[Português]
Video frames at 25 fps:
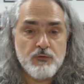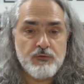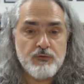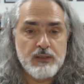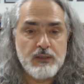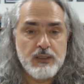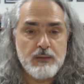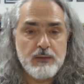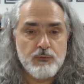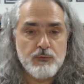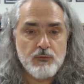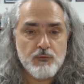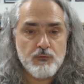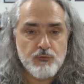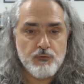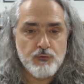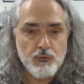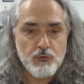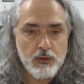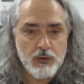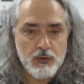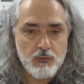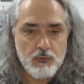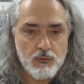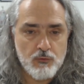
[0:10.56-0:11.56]
tempos
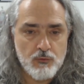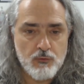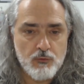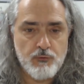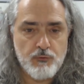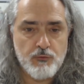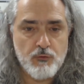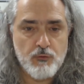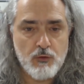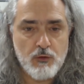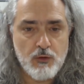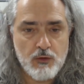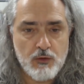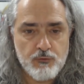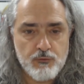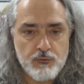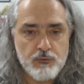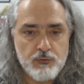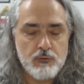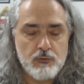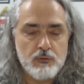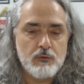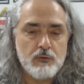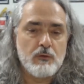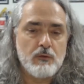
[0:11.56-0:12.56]
foi com o
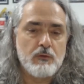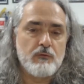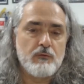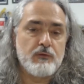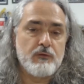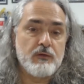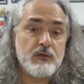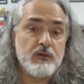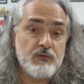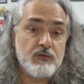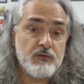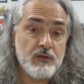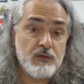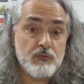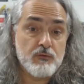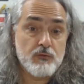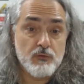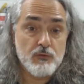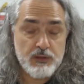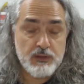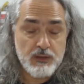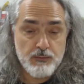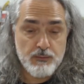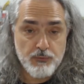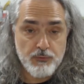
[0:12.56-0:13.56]
filósofo francês
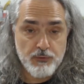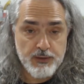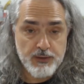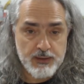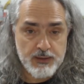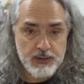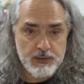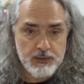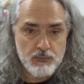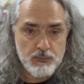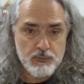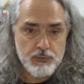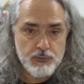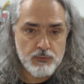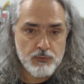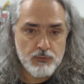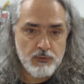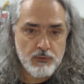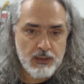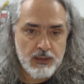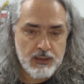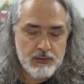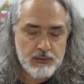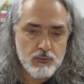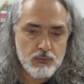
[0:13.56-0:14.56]
contemporâneo
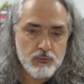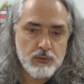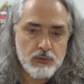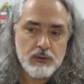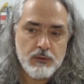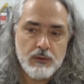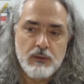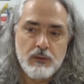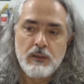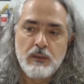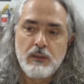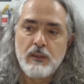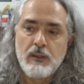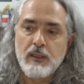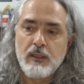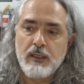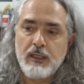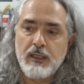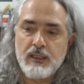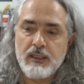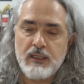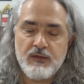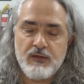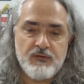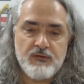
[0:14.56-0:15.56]
Bruno Latour,
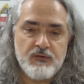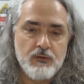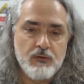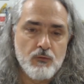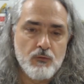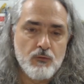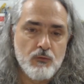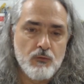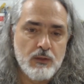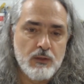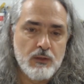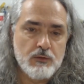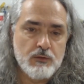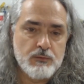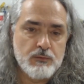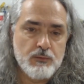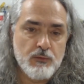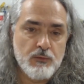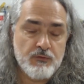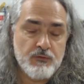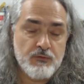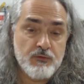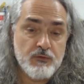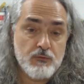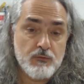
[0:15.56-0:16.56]
que nasceu no ano de
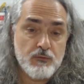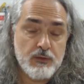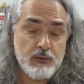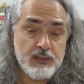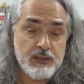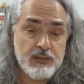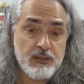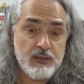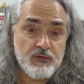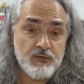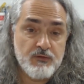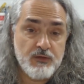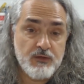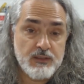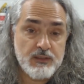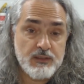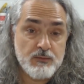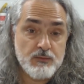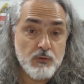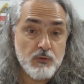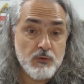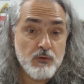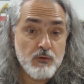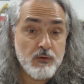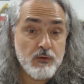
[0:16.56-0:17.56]
1947
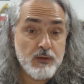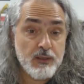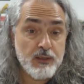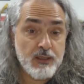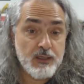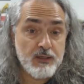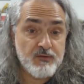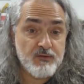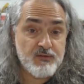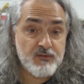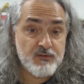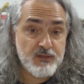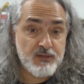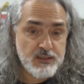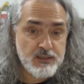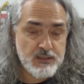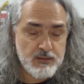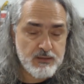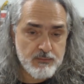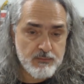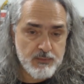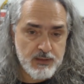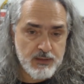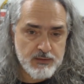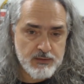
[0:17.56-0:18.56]
e morreu
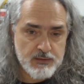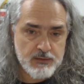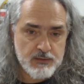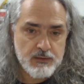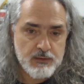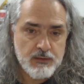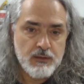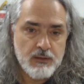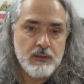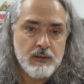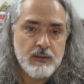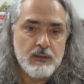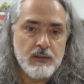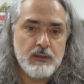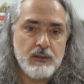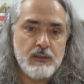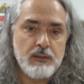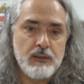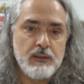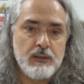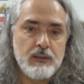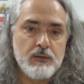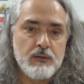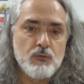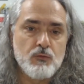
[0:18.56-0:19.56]
recentemente
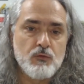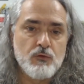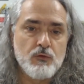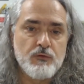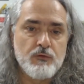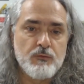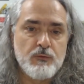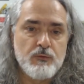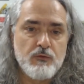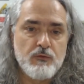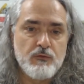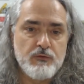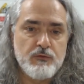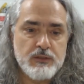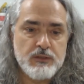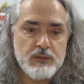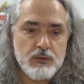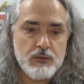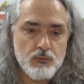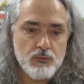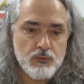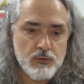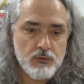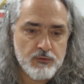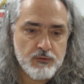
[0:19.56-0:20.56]
em
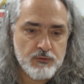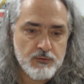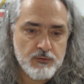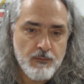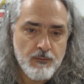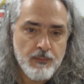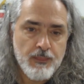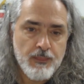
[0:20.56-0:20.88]
2022.